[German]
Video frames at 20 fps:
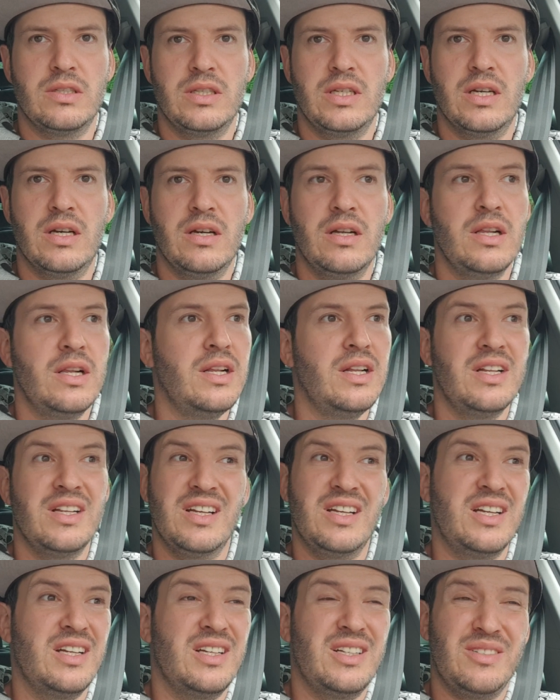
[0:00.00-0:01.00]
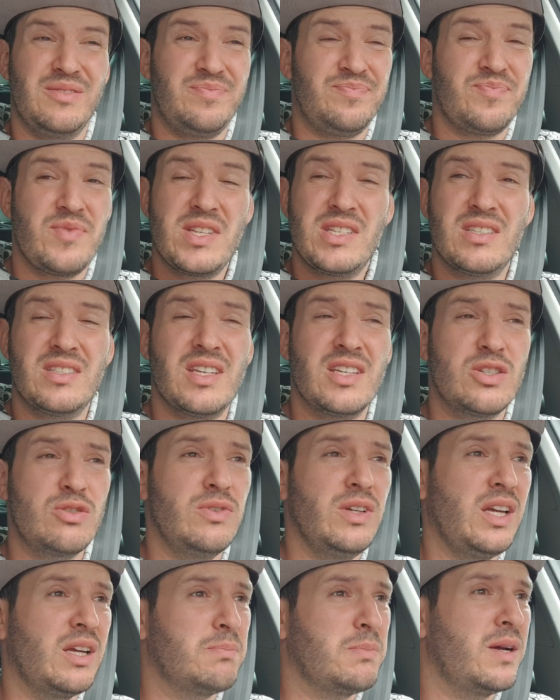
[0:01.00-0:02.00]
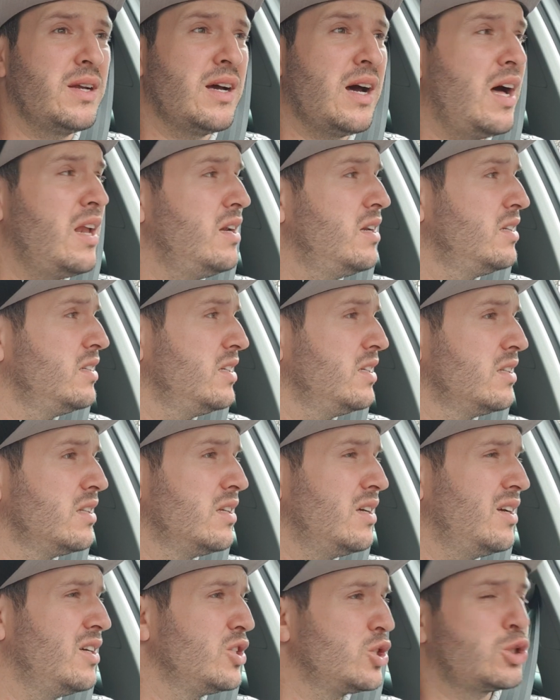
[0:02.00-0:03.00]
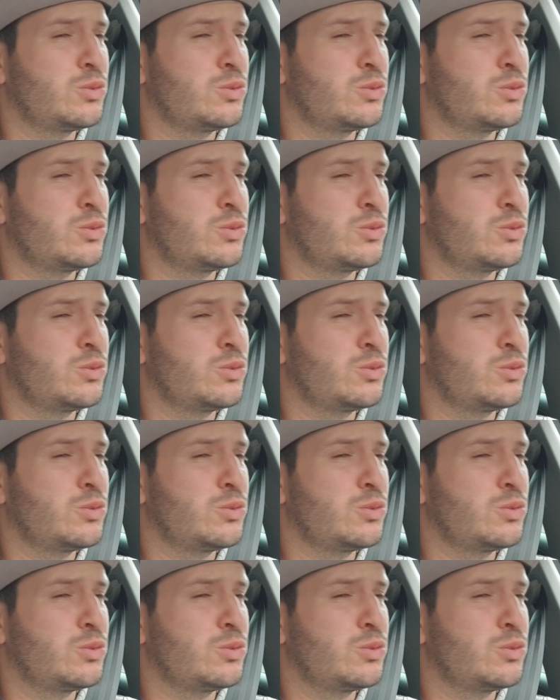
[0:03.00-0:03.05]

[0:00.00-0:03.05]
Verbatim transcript: Ja, ähm, es ist sehr schwierig bei all den äh,